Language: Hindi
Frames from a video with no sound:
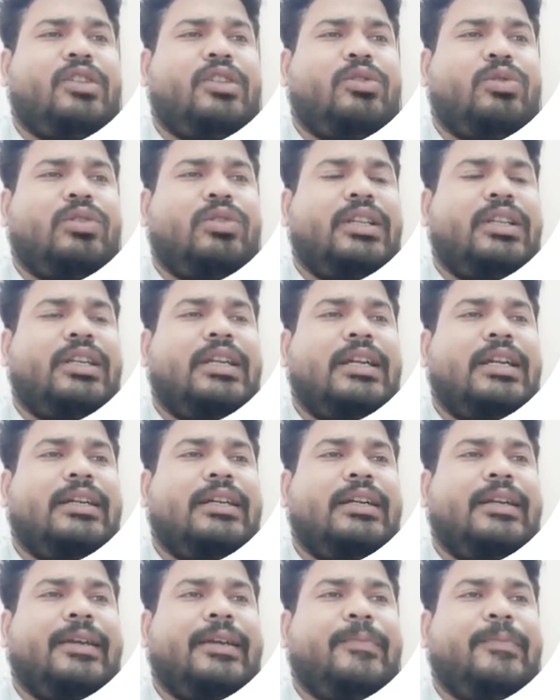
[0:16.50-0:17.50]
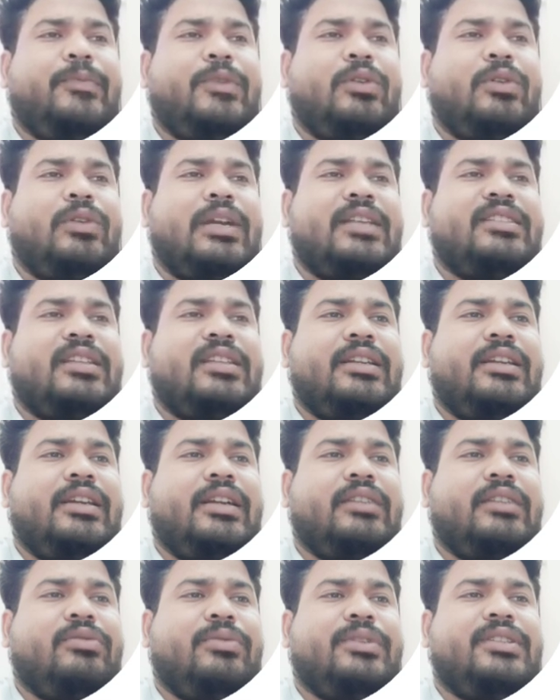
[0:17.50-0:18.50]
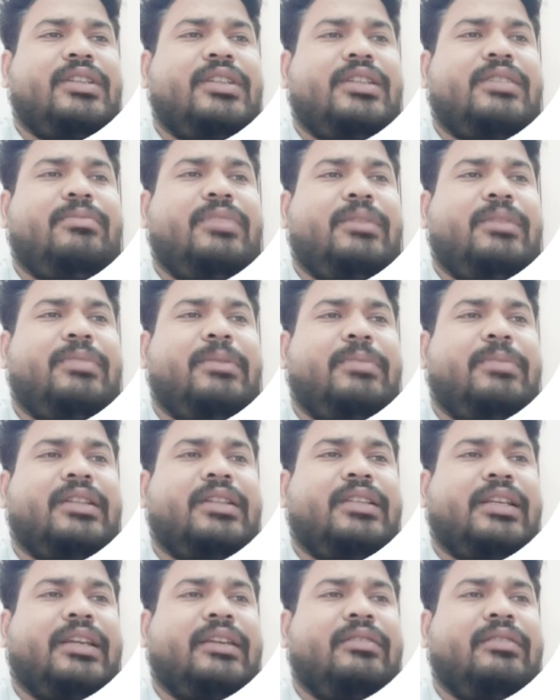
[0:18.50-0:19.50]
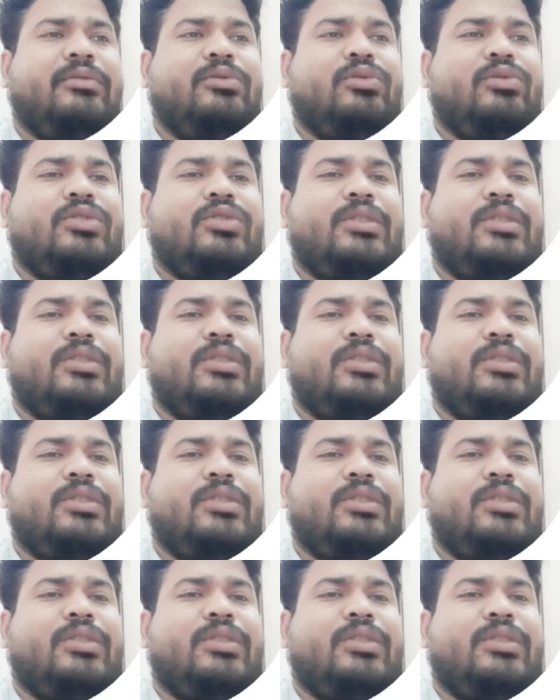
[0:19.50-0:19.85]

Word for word: से टोटल रिलेटेड है और राजस्थान की अर्थव्यवस्था जब भी अपन पढ़ते हैं